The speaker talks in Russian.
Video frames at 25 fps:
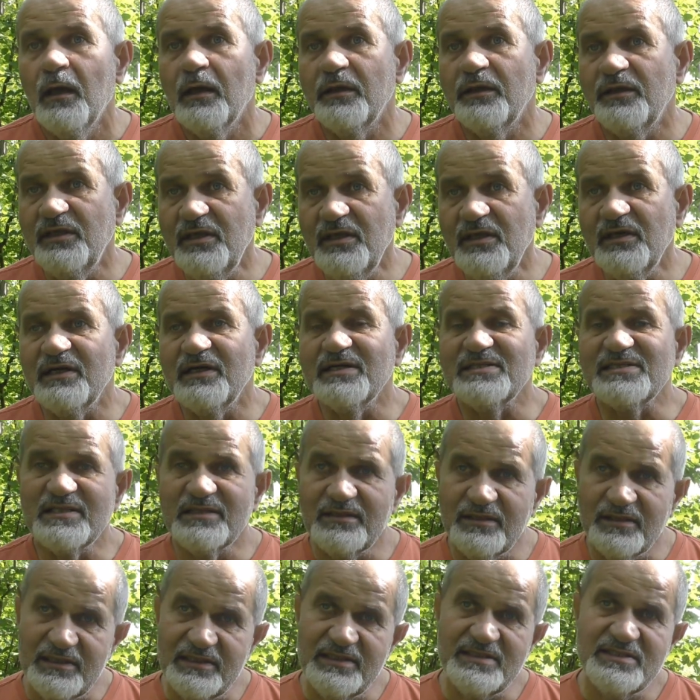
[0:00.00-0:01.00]
И
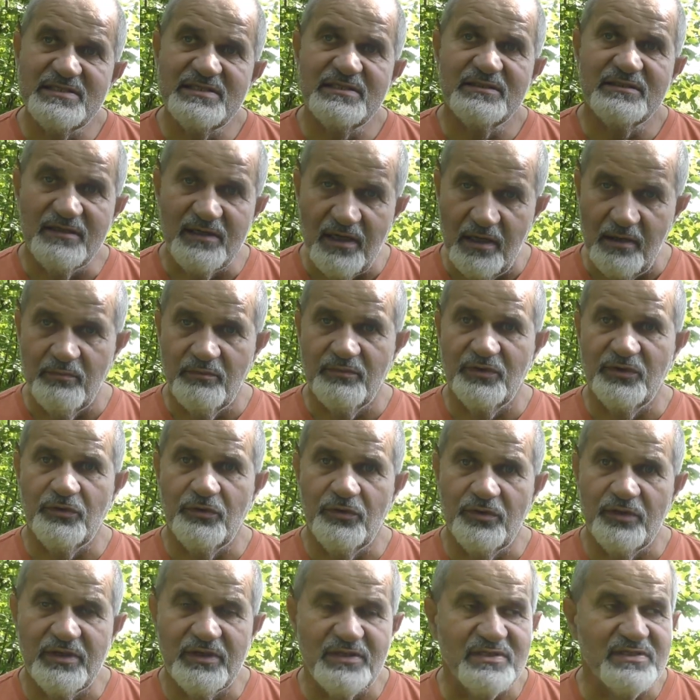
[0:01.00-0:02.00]
остались там
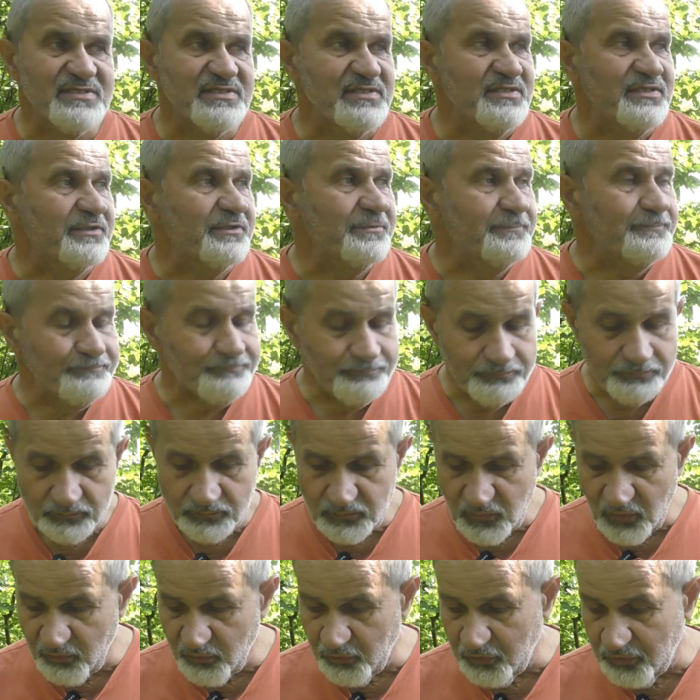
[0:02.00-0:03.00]
многие из них.
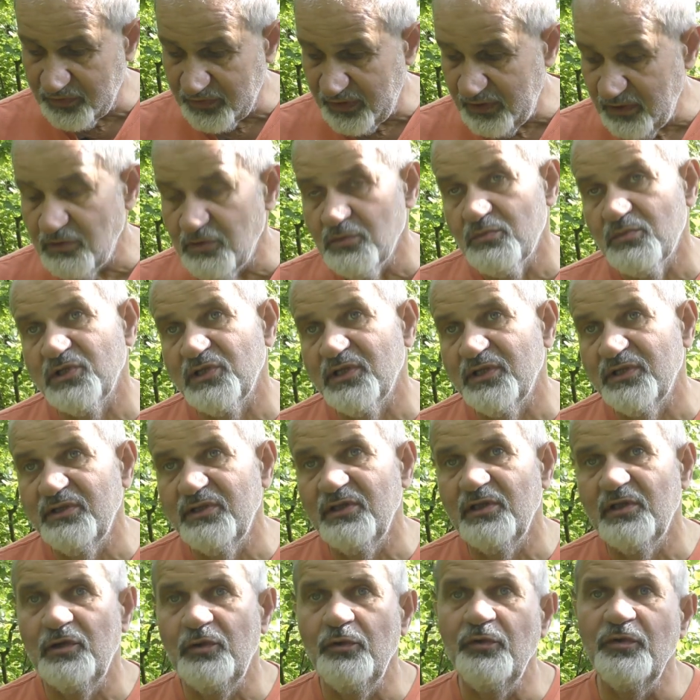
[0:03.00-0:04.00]
Вот. Это
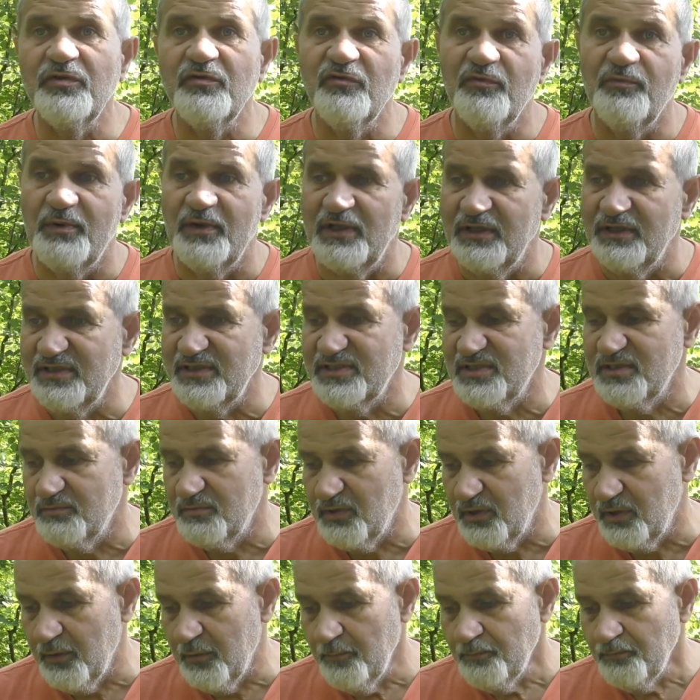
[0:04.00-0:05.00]
молодые люди, вполне
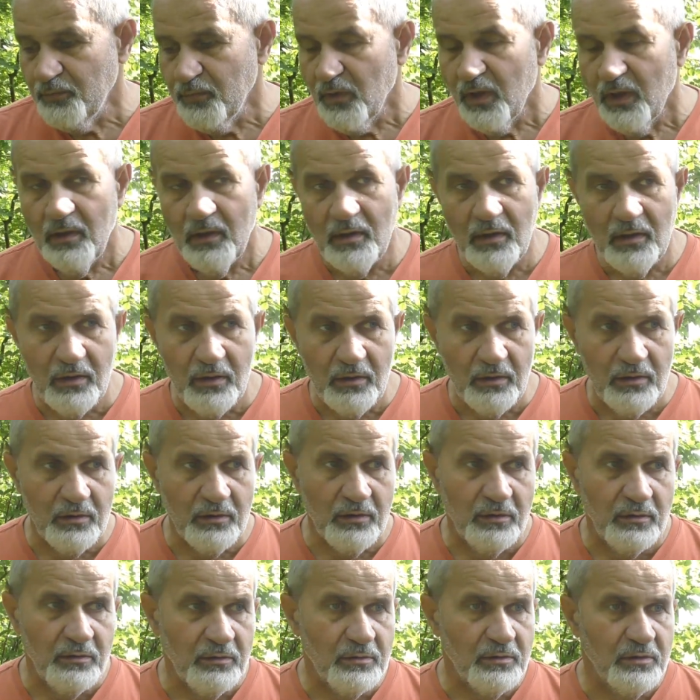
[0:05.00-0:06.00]
себе,
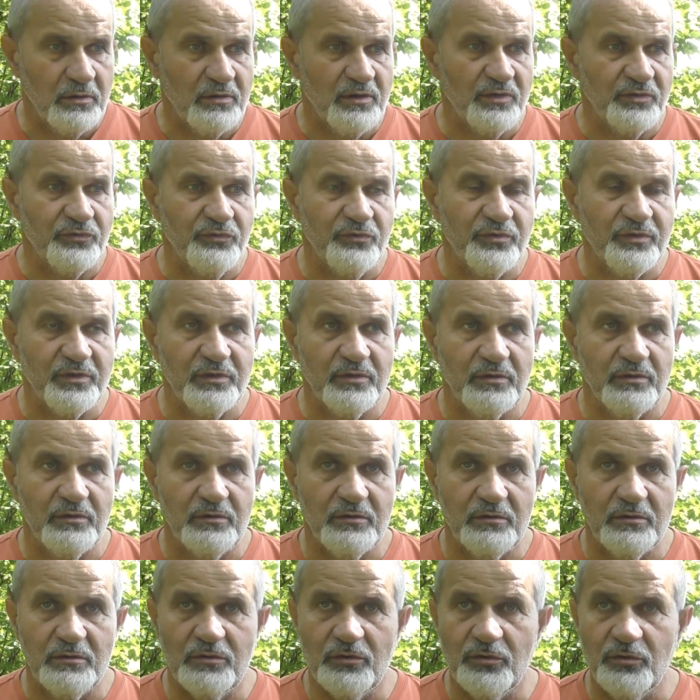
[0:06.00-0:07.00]
а,
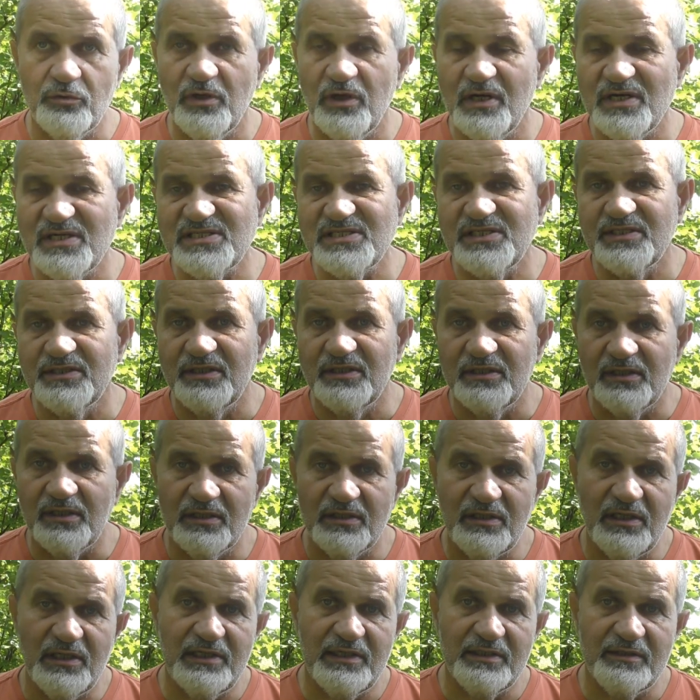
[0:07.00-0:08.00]
которые рукастые и так
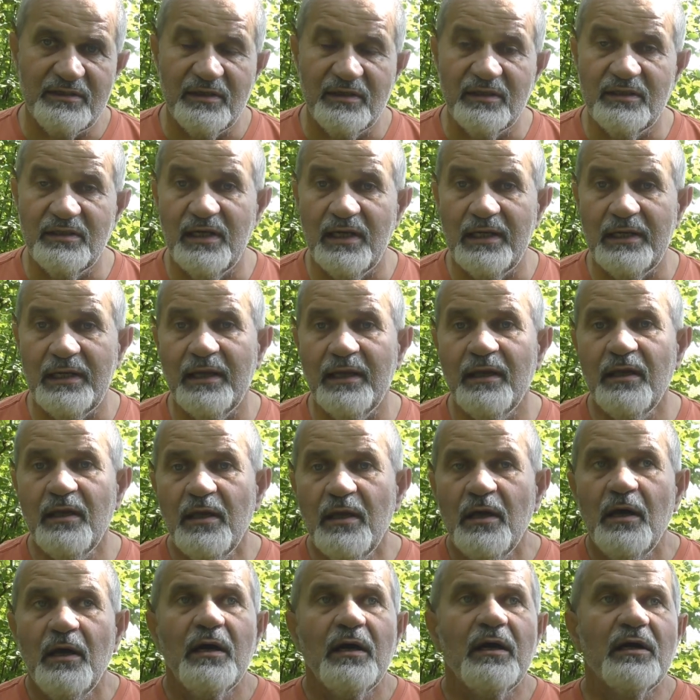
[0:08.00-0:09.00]
далее, и так далее.
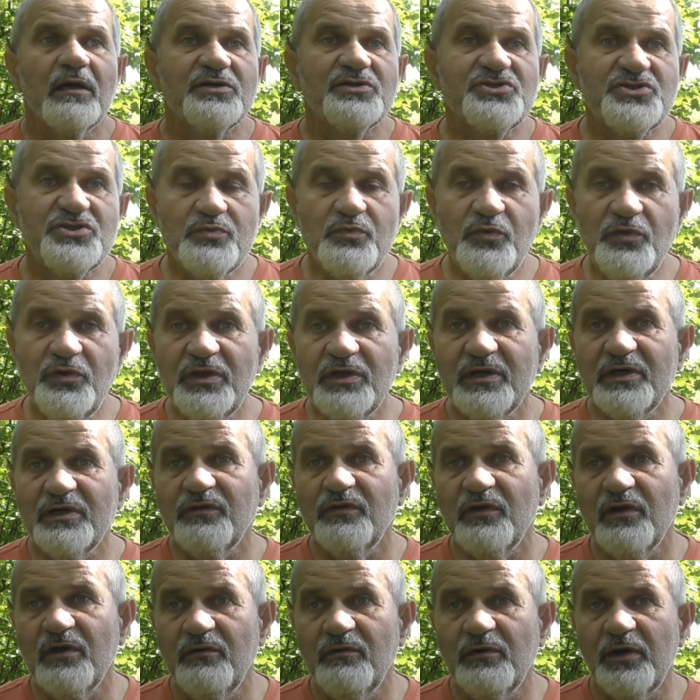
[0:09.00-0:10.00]
Э, к чему я
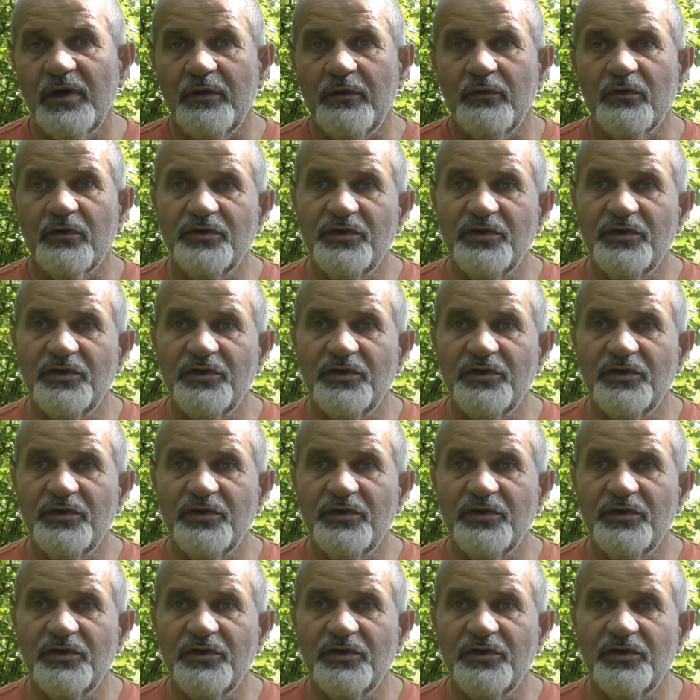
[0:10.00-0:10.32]
это говорю?